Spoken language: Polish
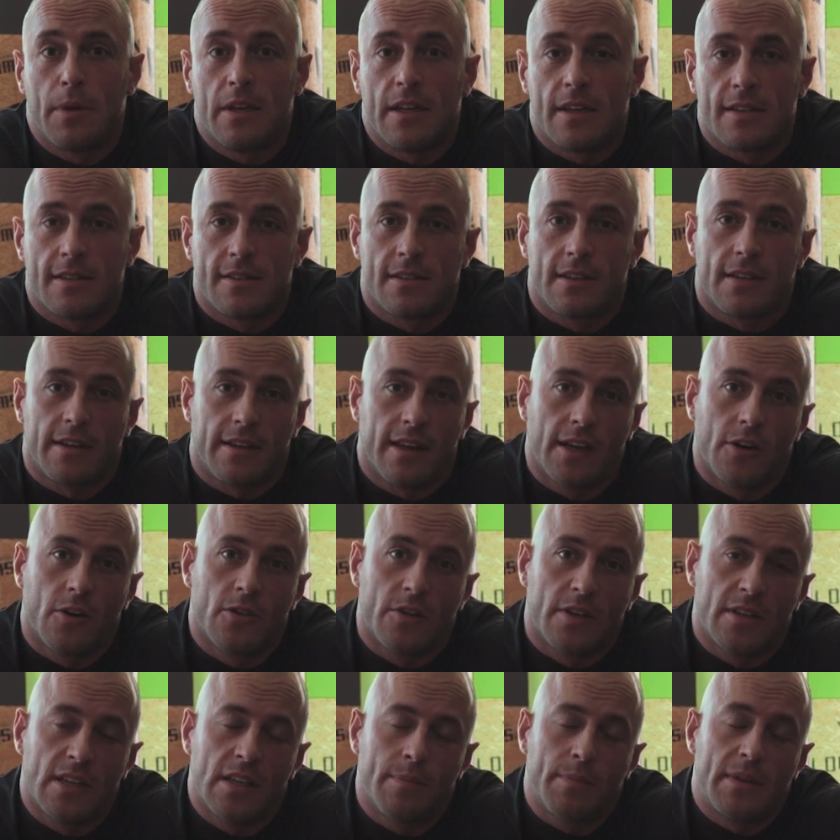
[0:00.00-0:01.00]
pieniędzy
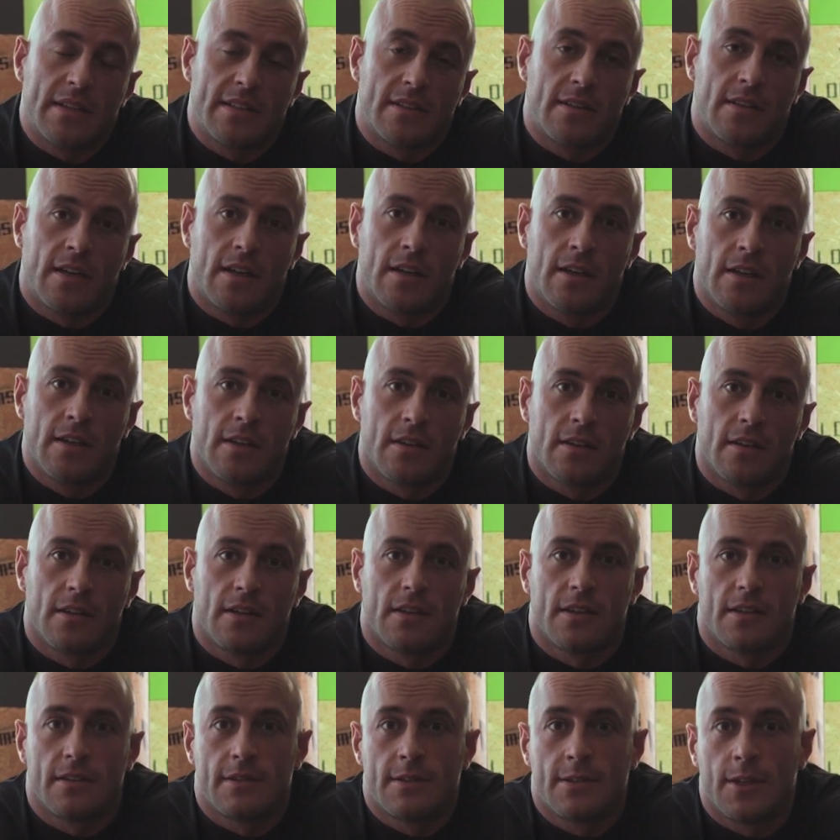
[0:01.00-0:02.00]
jako trener personalny
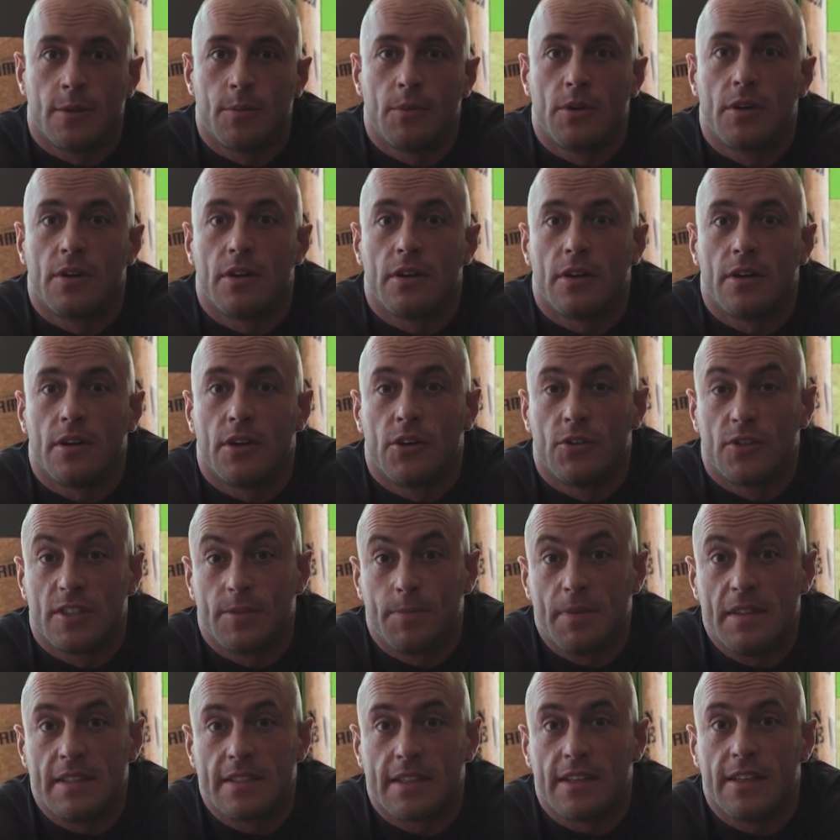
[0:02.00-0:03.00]
są
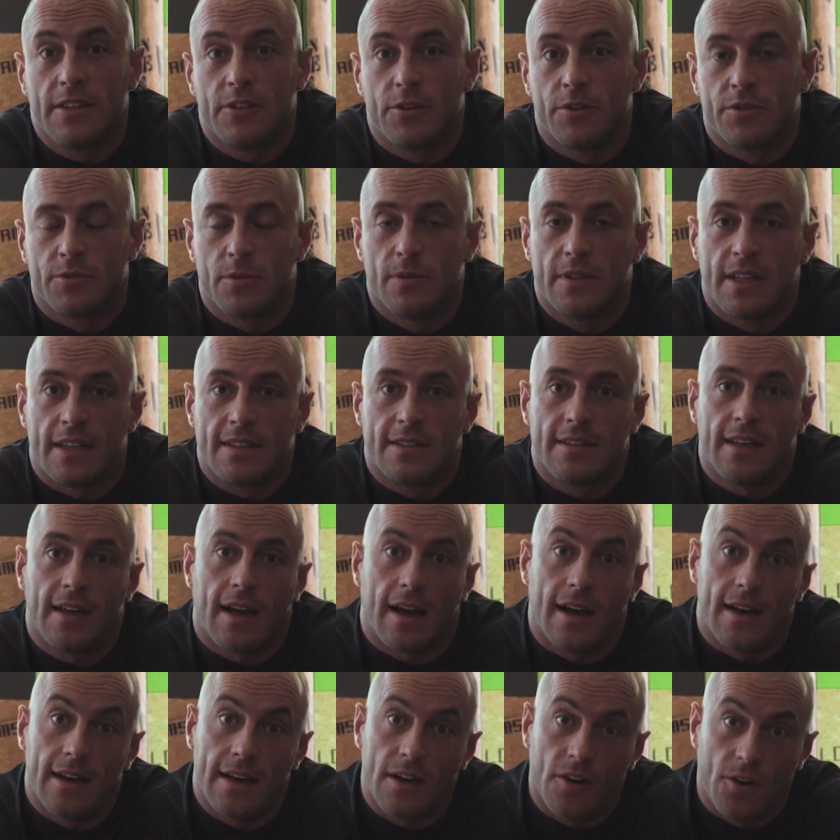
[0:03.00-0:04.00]
rozpiski i konsultacje,
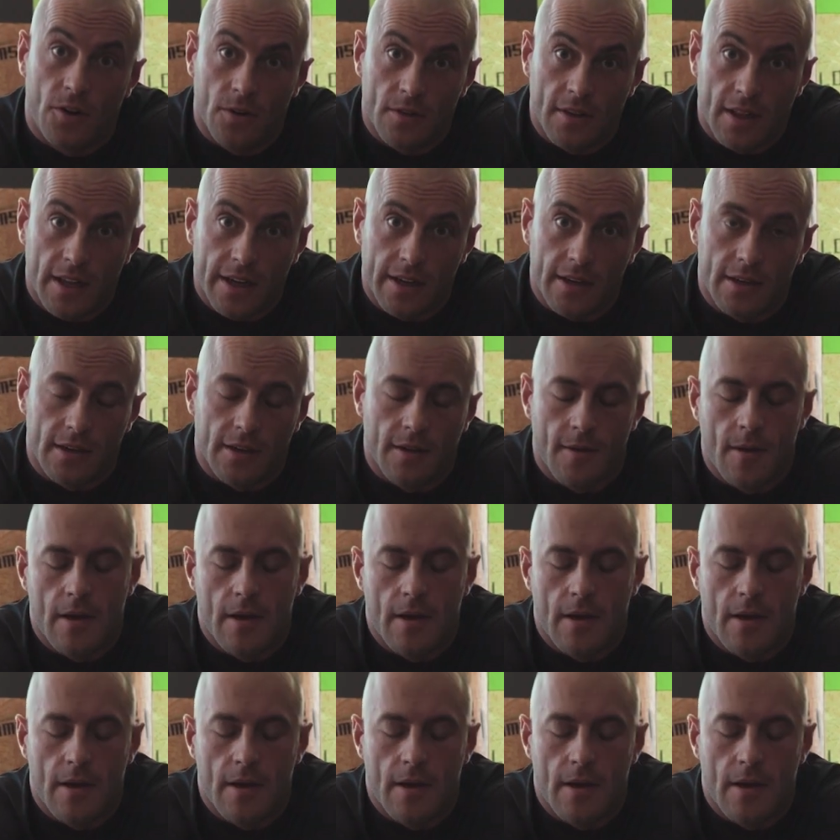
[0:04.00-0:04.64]
ale online.